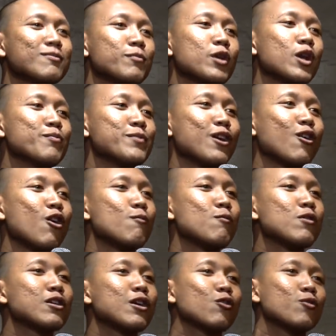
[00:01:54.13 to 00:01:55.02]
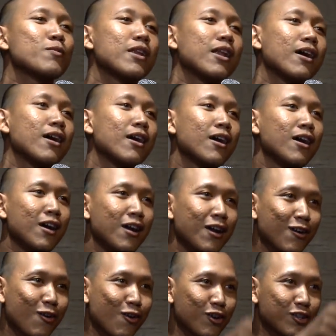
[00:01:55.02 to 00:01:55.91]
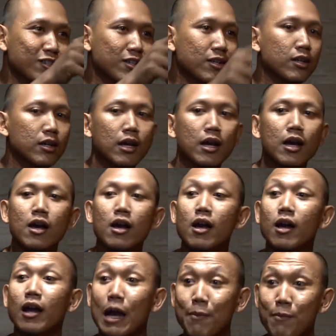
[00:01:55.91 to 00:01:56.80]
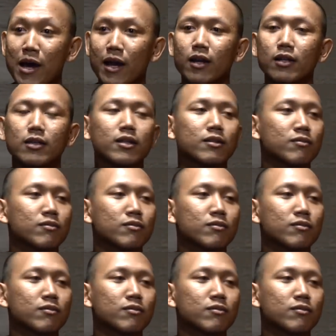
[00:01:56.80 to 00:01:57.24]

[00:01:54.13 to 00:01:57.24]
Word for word: belum dia ngomong udah aku bilang coach kamar